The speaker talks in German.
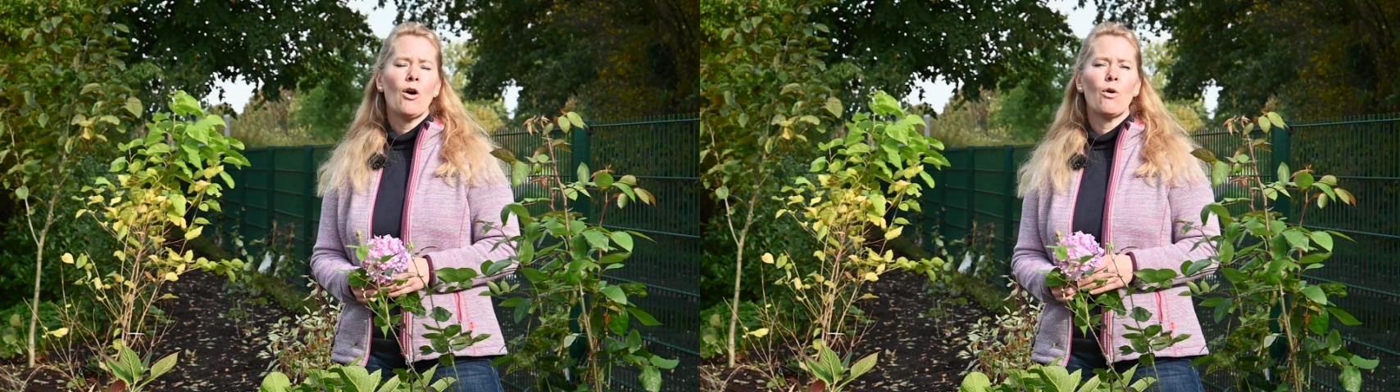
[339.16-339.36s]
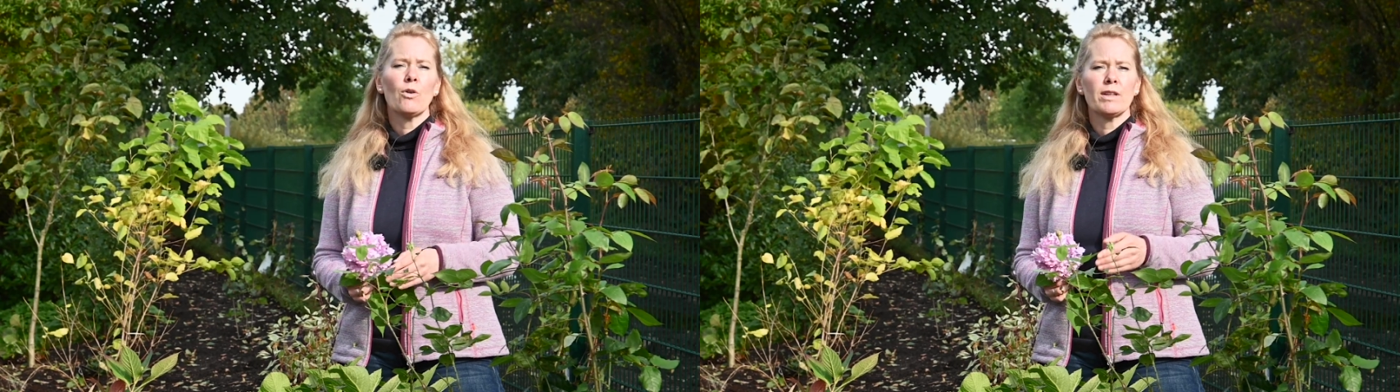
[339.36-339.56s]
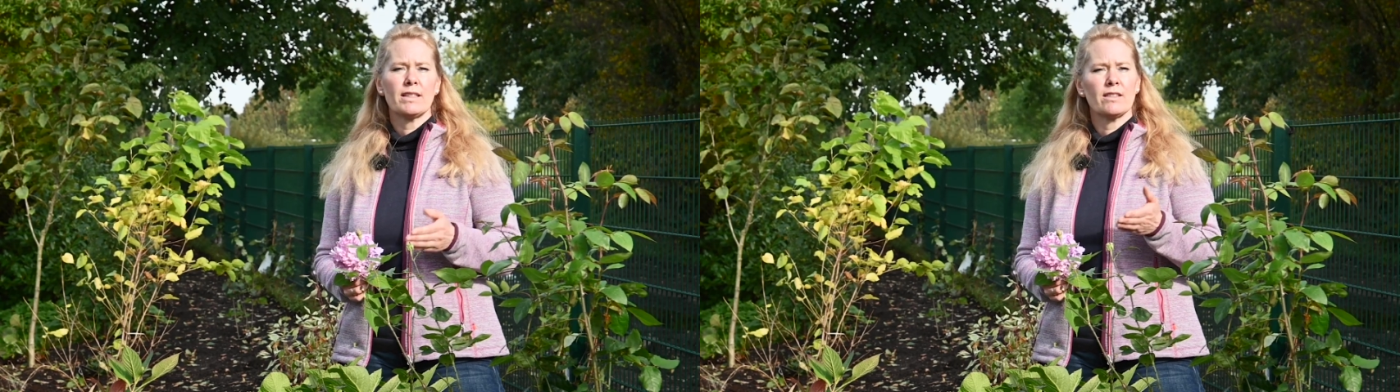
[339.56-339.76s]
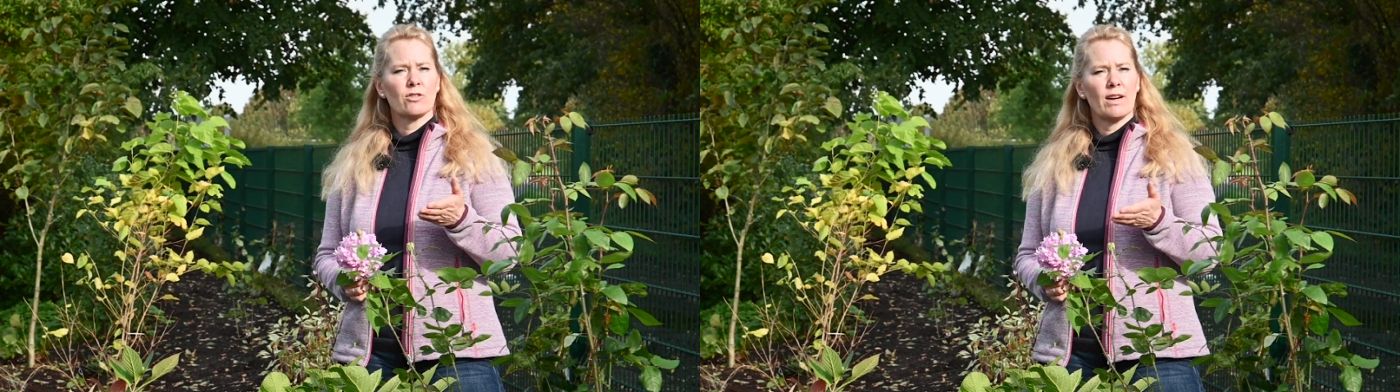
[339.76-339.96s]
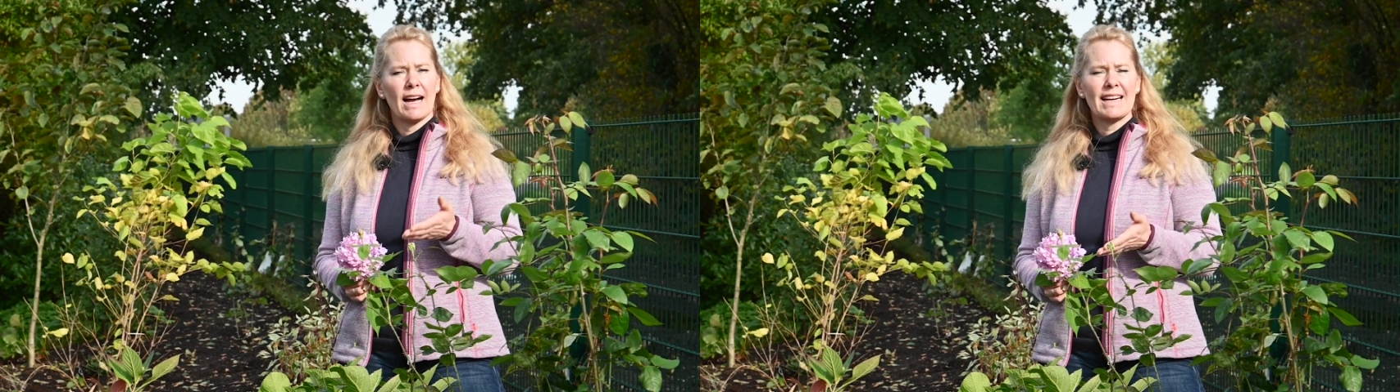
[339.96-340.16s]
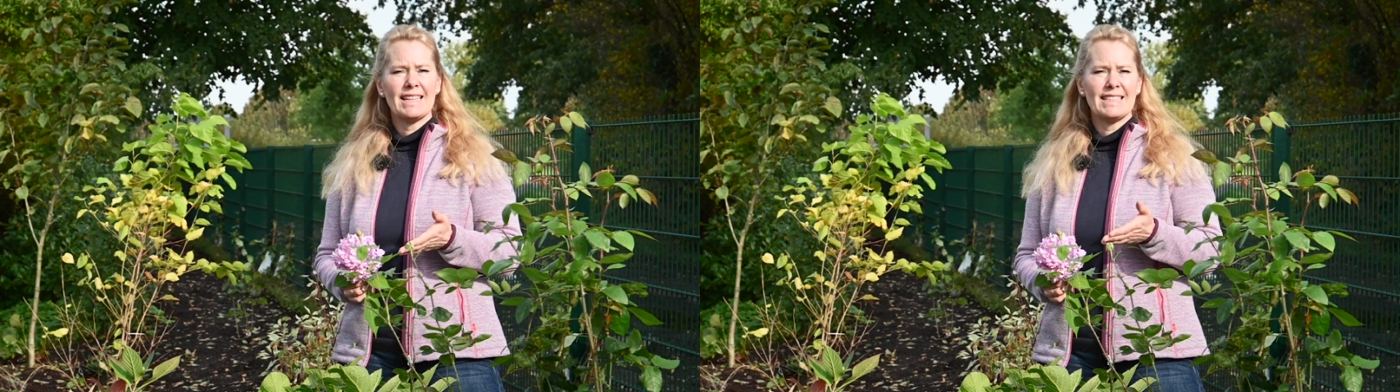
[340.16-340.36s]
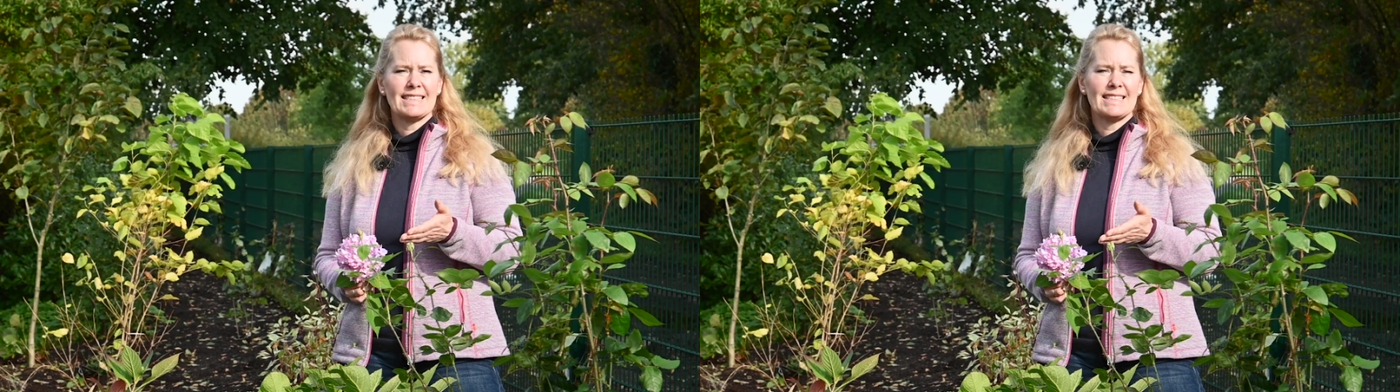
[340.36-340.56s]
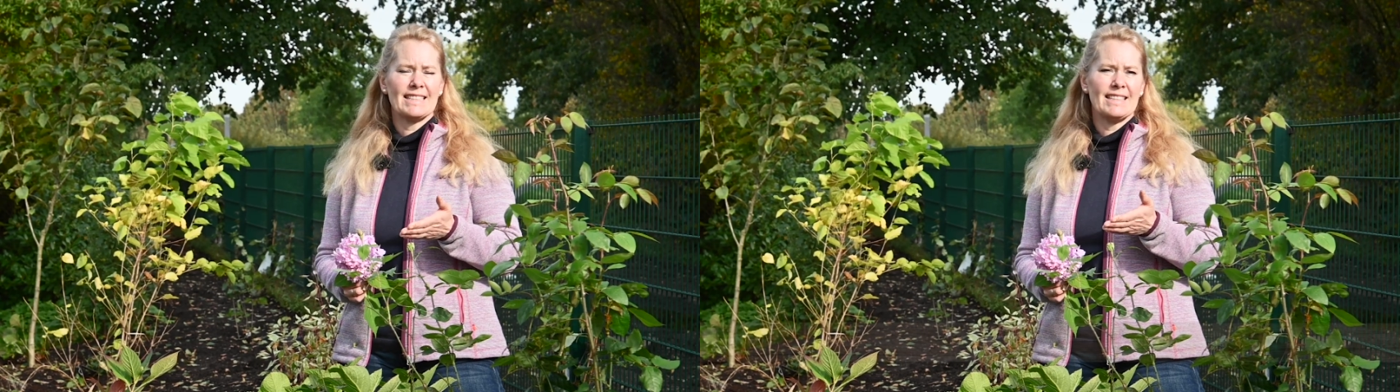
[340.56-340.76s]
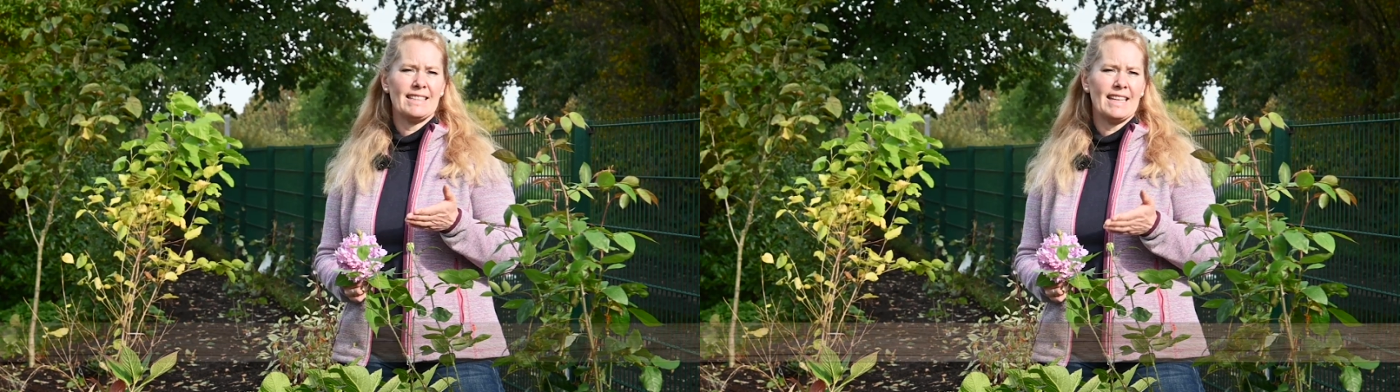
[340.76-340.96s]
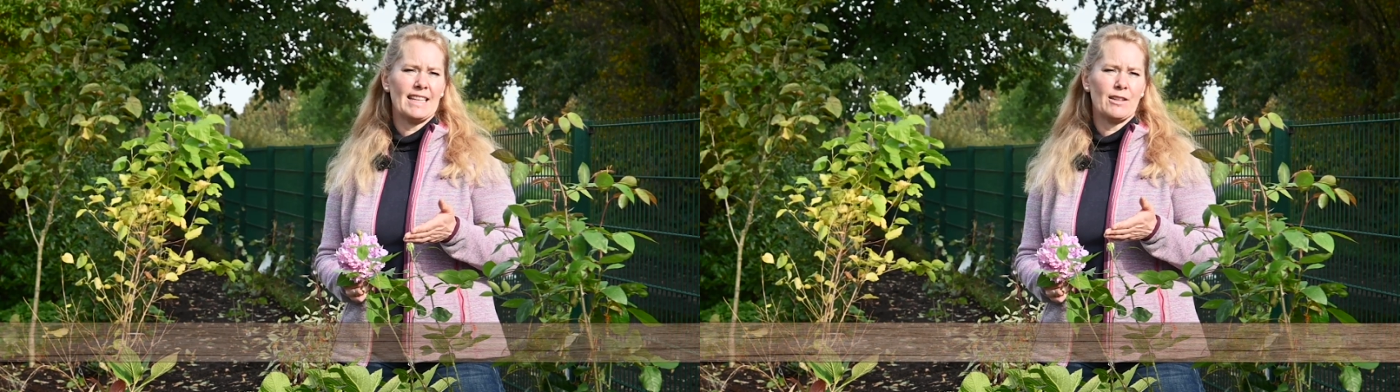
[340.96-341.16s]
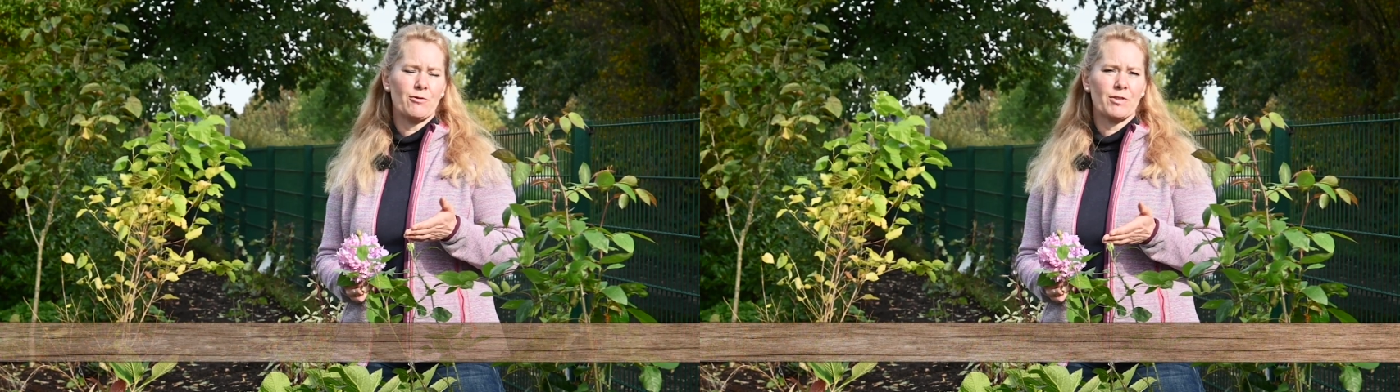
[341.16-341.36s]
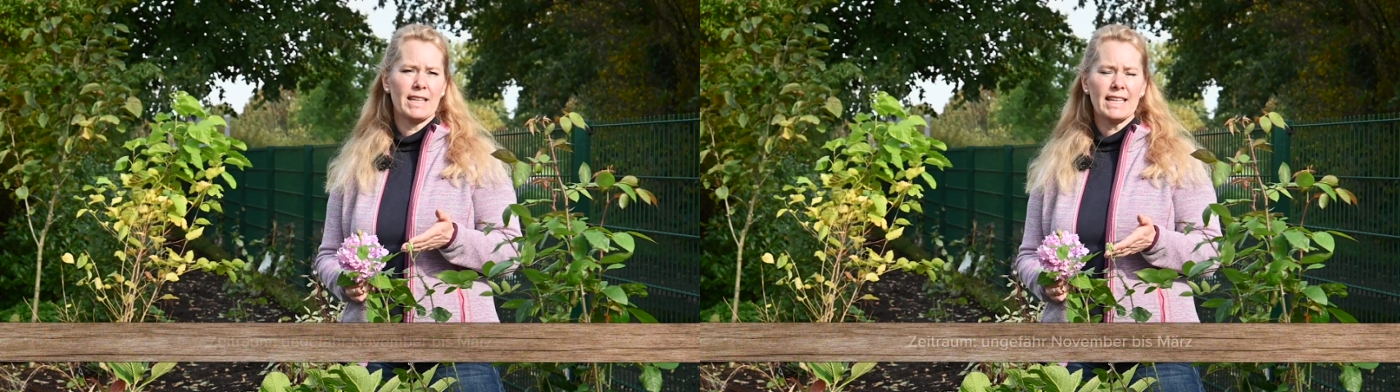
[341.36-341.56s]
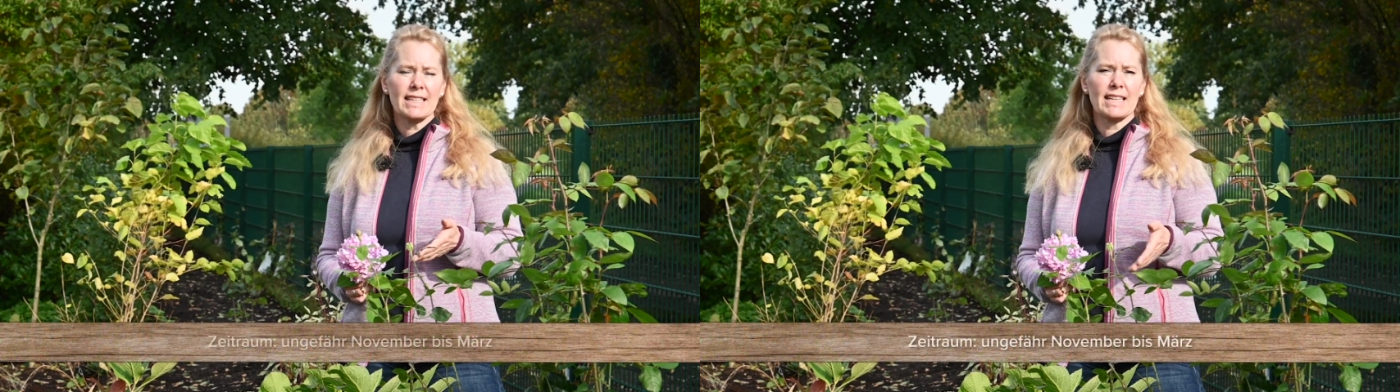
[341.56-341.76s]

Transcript: Und solange es nicht friert,